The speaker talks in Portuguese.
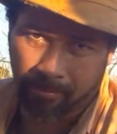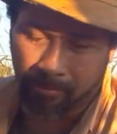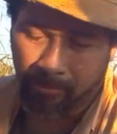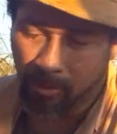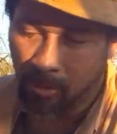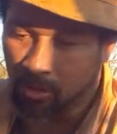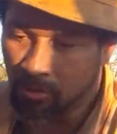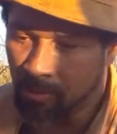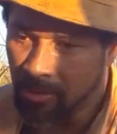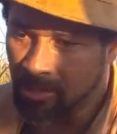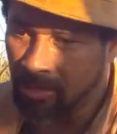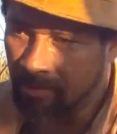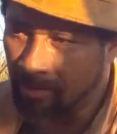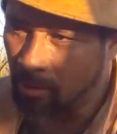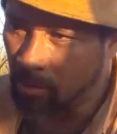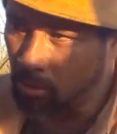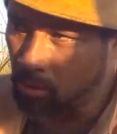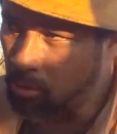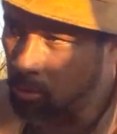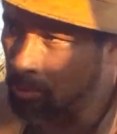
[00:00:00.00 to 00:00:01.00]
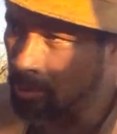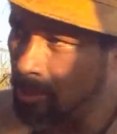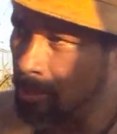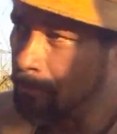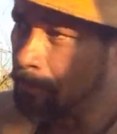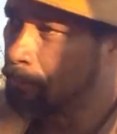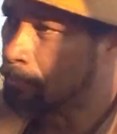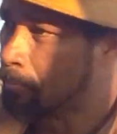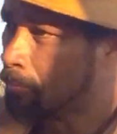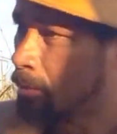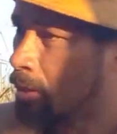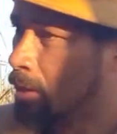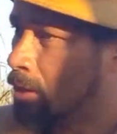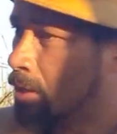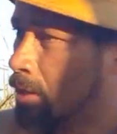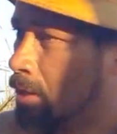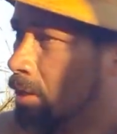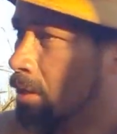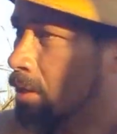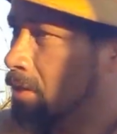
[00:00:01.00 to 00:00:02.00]
Então se você vai construir,
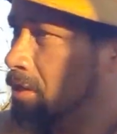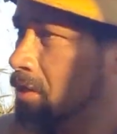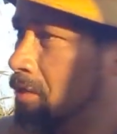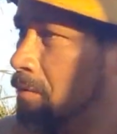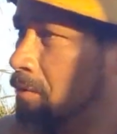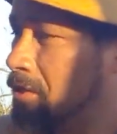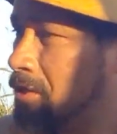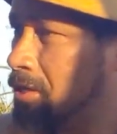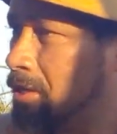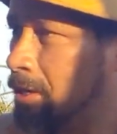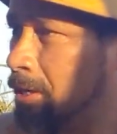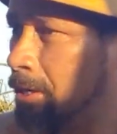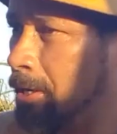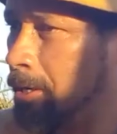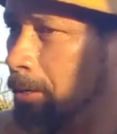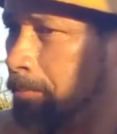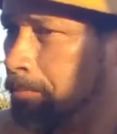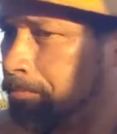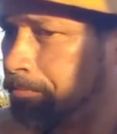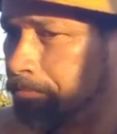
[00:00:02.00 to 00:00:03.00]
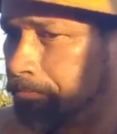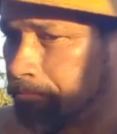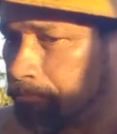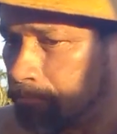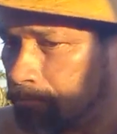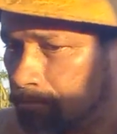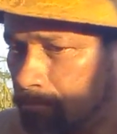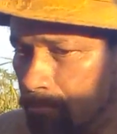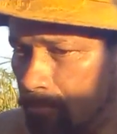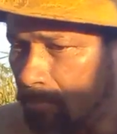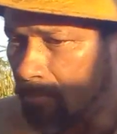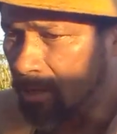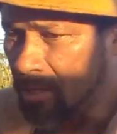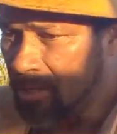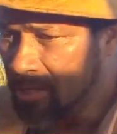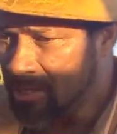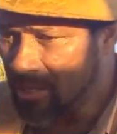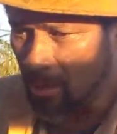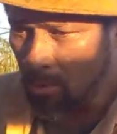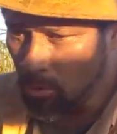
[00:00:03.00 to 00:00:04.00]
se você
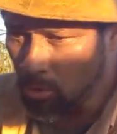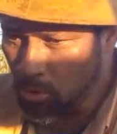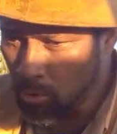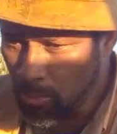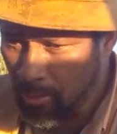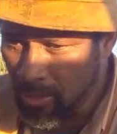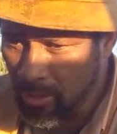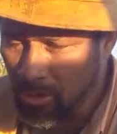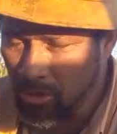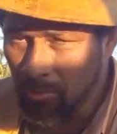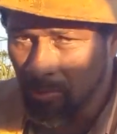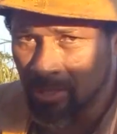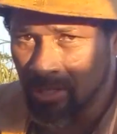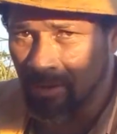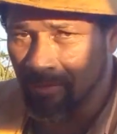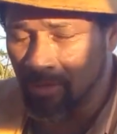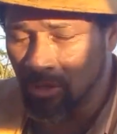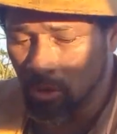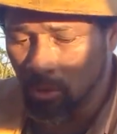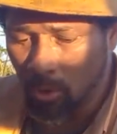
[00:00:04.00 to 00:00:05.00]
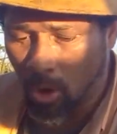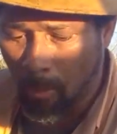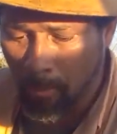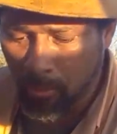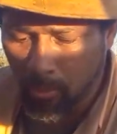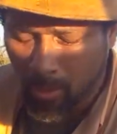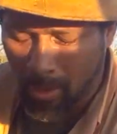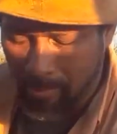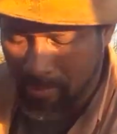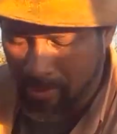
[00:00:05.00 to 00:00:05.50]
está construindo, se você visitou a obra do